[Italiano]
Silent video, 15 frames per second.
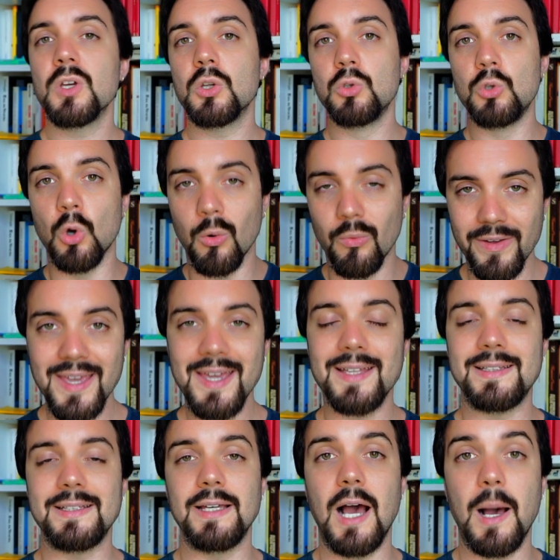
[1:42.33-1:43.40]

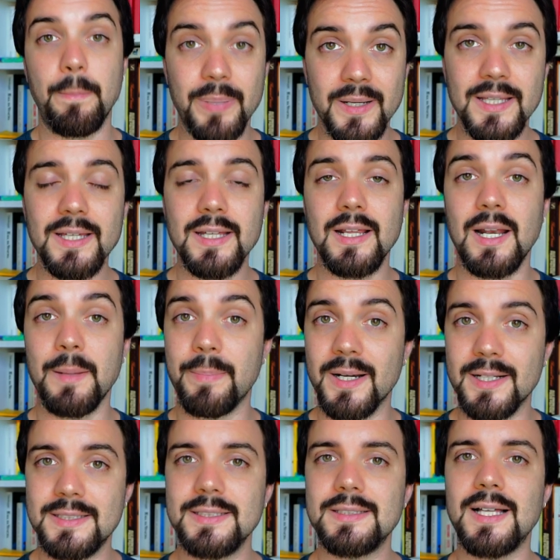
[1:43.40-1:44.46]
dovete aprire la
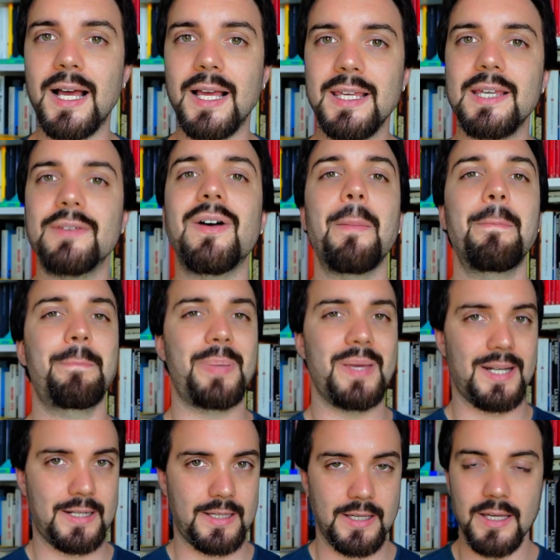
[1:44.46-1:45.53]
partita IVA.
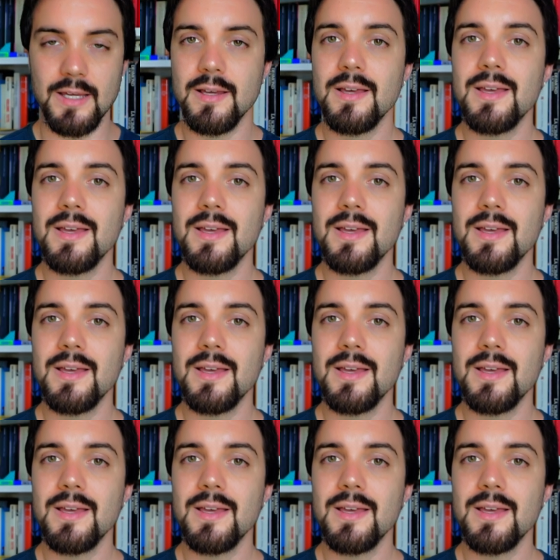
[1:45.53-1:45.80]
Perché?